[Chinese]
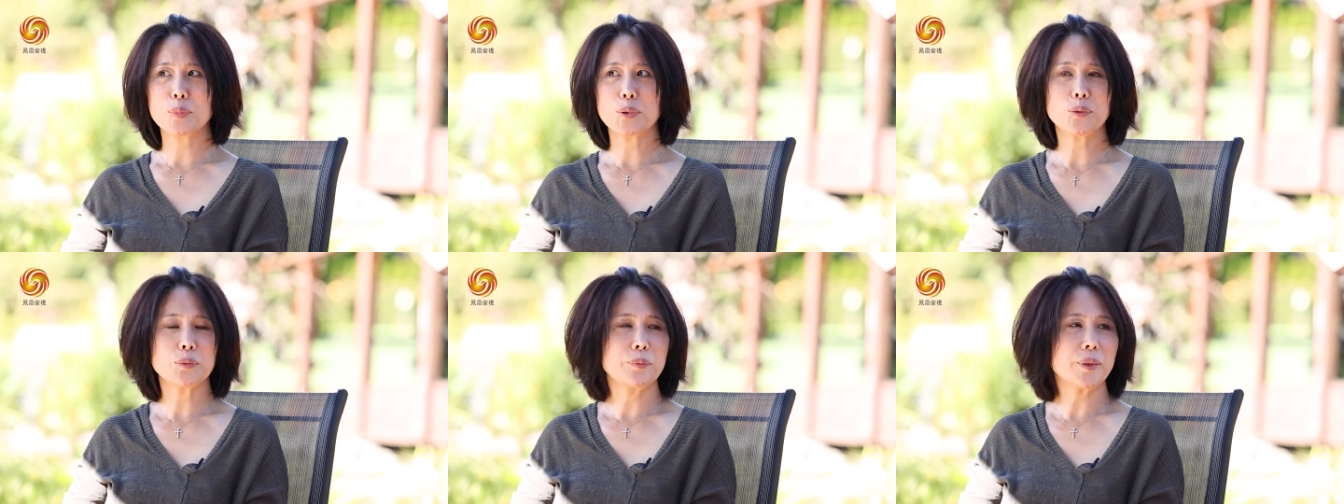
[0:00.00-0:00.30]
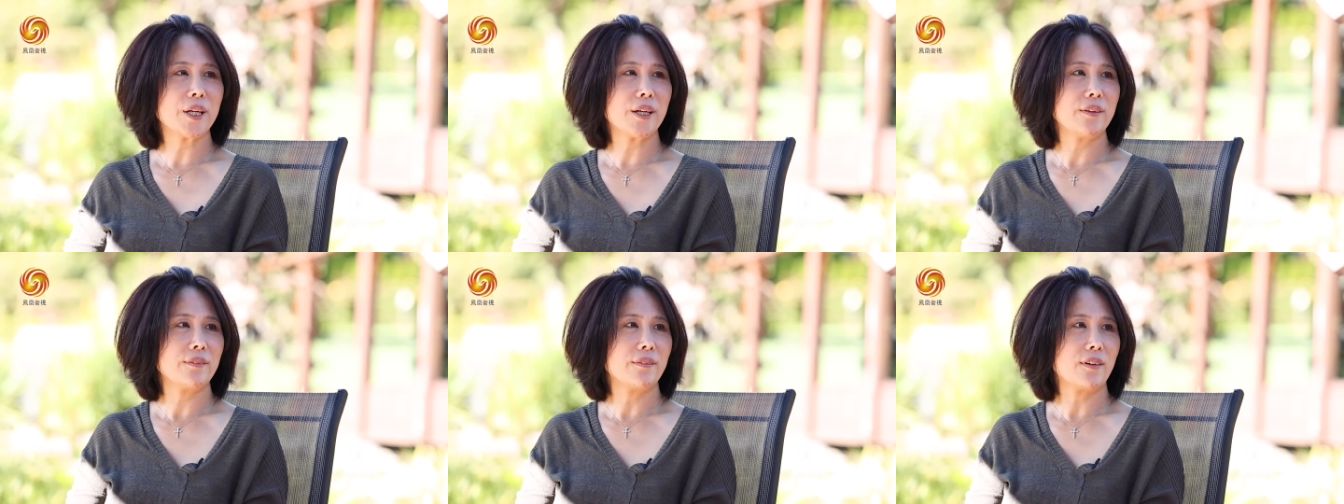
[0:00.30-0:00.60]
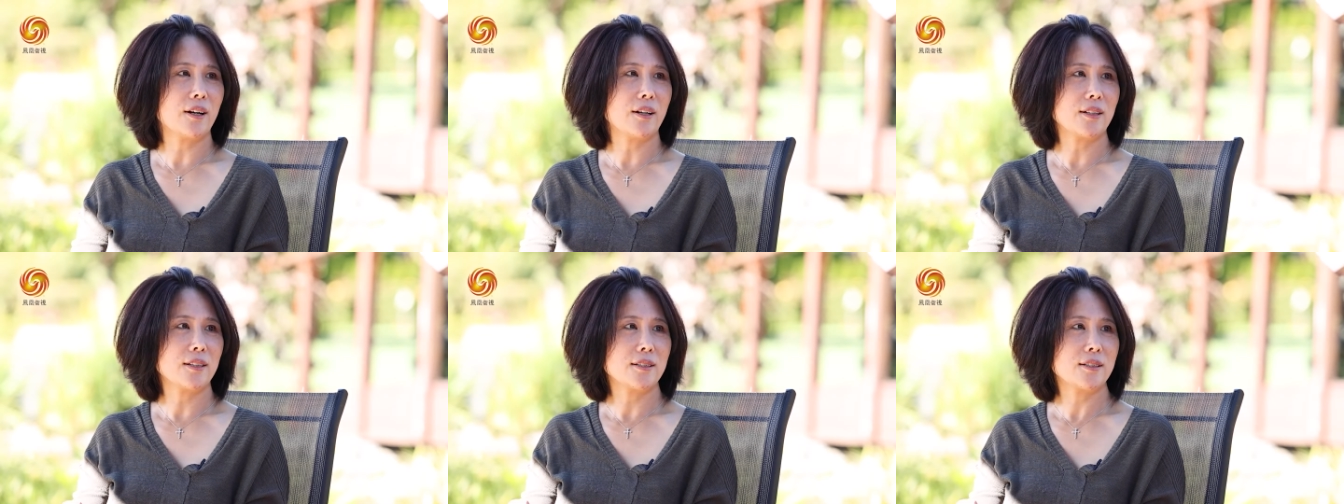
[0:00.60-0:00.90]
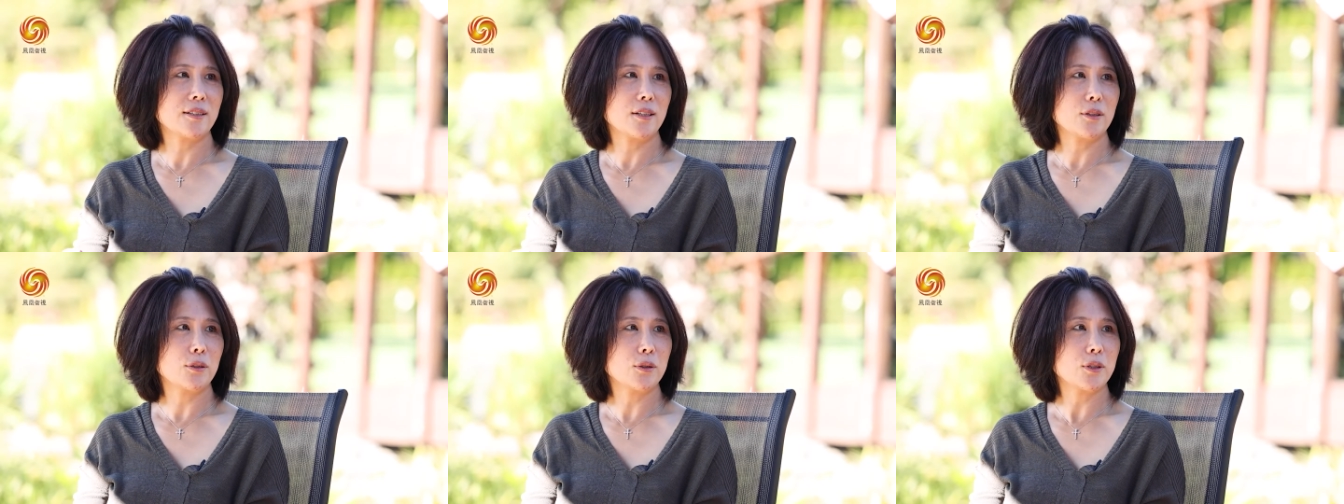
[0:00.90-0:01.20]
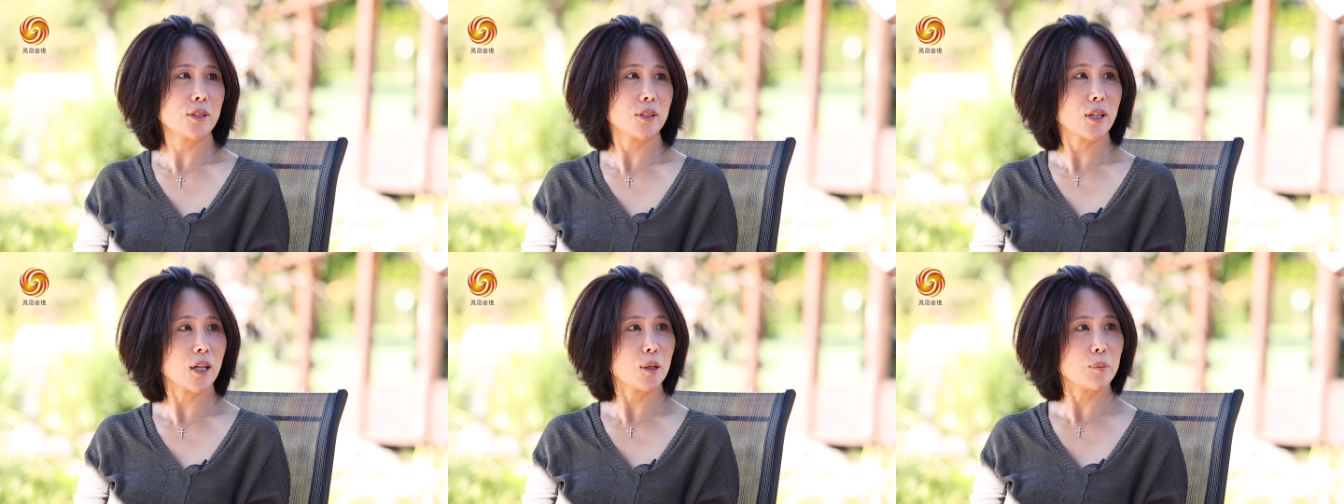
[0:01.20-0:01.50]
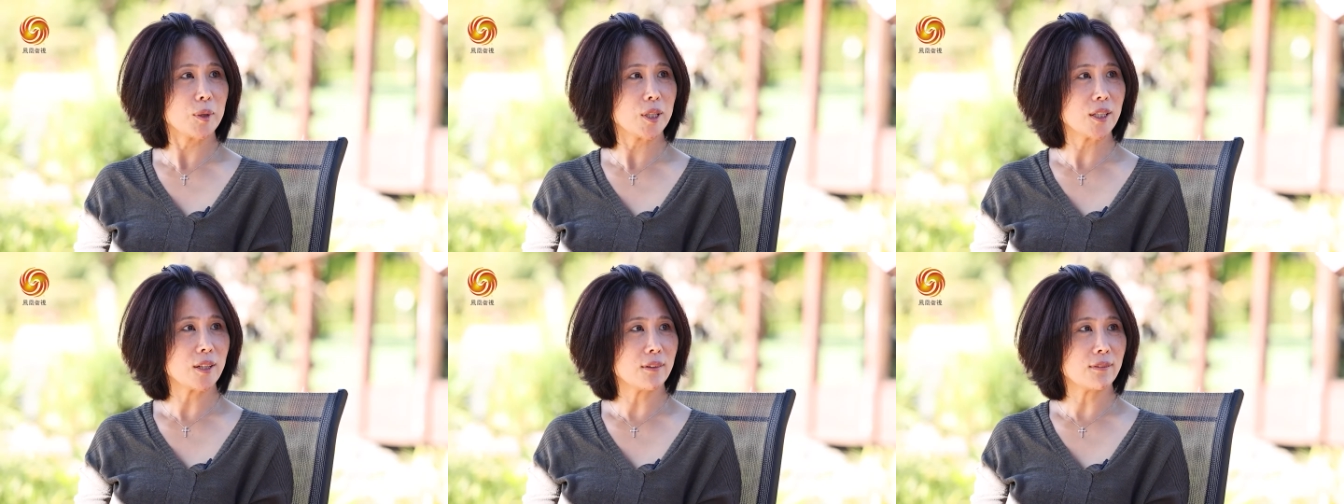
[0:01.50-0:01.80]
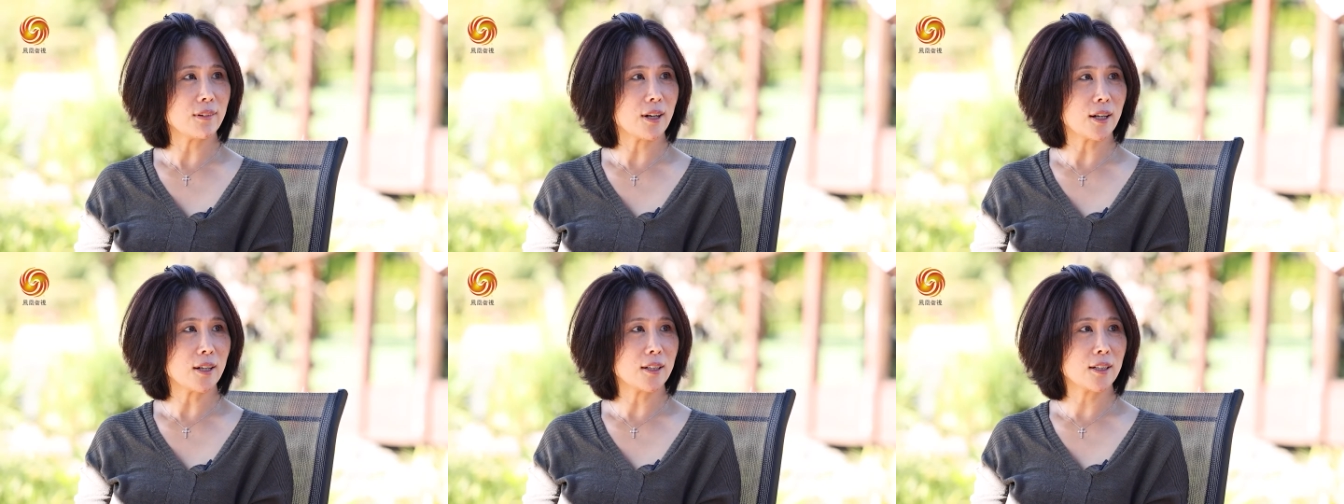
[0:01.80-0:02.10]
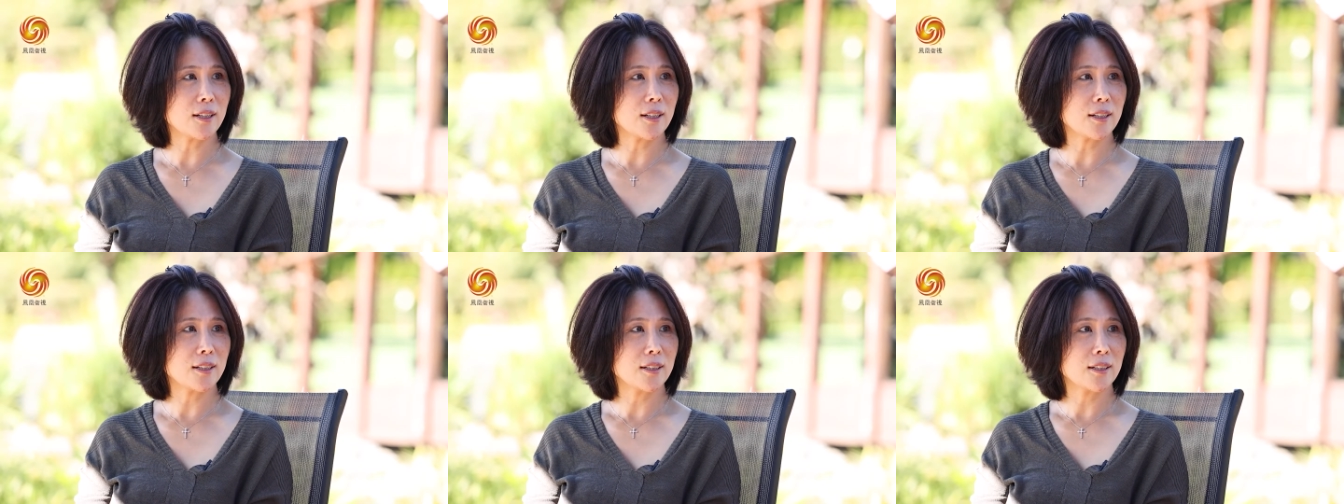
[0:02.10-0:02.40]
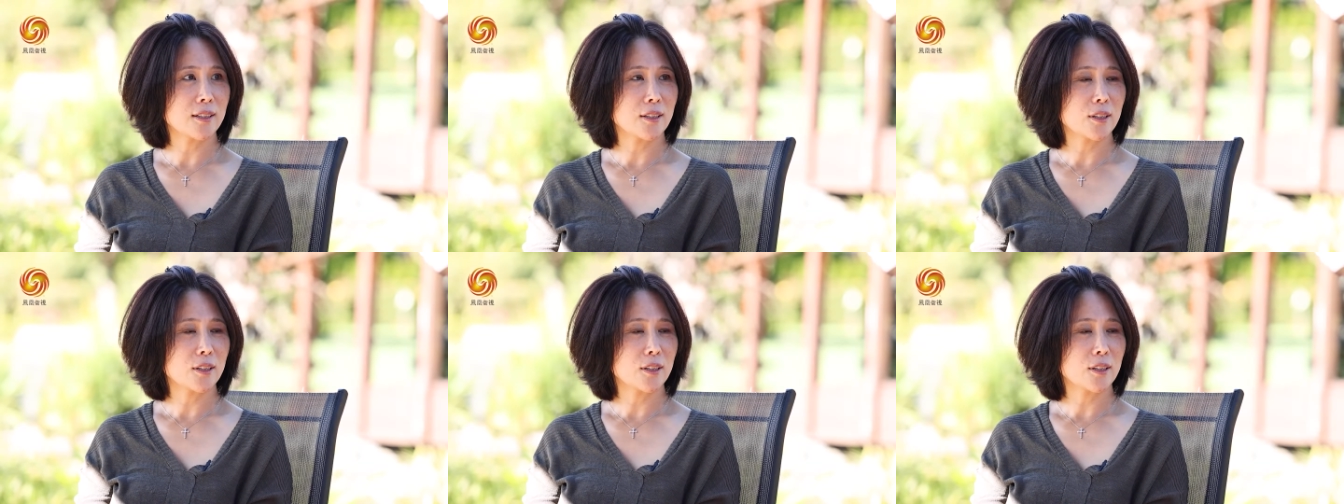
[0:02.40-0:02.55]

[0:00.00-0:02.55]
普遍玩的一些游戏，他们也玩的，